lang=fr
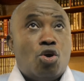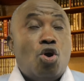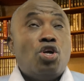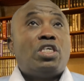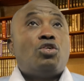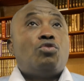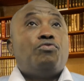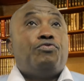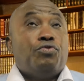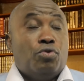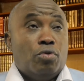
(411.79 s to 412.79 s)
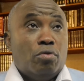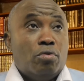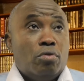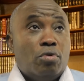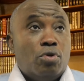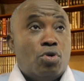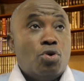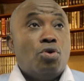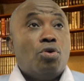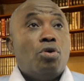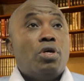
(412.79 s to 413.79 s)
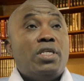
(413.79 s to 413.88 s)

Quand ils ont vu que